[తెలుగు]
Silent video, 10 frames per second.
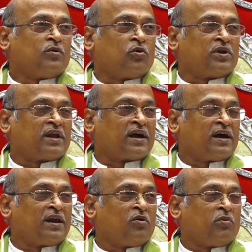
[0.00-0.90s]
కొన్ని
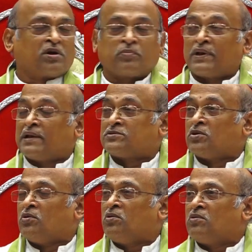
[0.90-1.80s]
రంగాల్లో
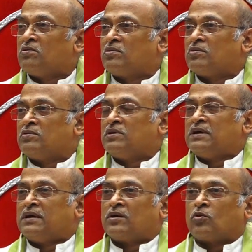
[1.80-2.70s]
మగపిల్లలతో
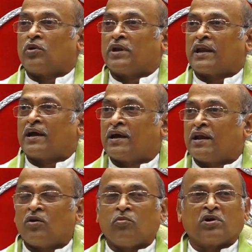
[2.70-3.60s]
కొన్ని
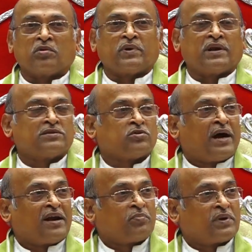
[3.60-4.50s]
రంగాల్లో మగపిల్లలతో
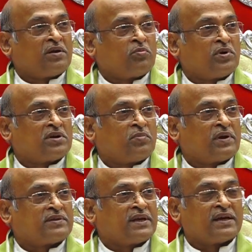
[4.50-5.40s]
ఆడపిల్లలు పోటీ
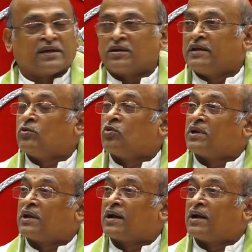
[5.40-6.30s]
పడితే
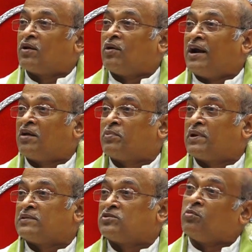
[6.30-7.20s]
ఇంకొన్ని రంగాల్లో
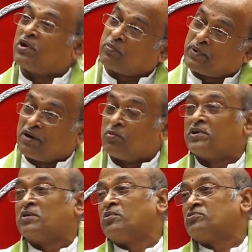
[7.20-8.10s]
ఆడపిల్లలతో మగపిల్లలు
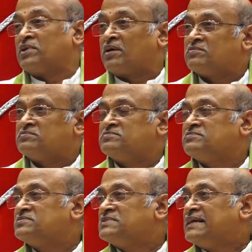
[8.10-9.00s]
పోటీ పడుతున్నారు
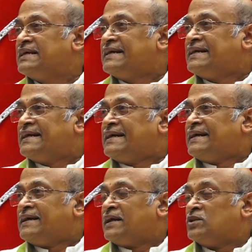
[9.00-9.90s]

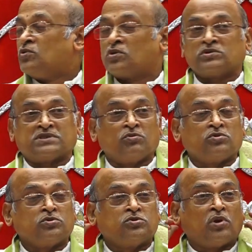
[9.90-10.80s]
ఇదివరకు
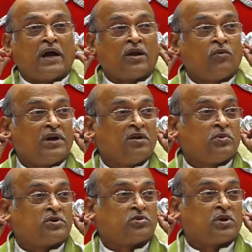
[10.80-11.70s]
చెవిదుద్దులు ఆడవాళ్లే
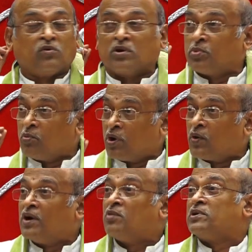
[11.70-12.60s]
పెట్టుకునేవారు ఇప్పుడు
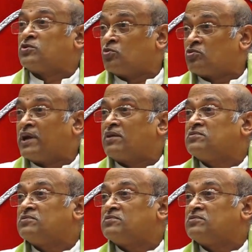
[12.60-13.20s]
మగవాళ్ళు పెట్టుకుంటున్నారు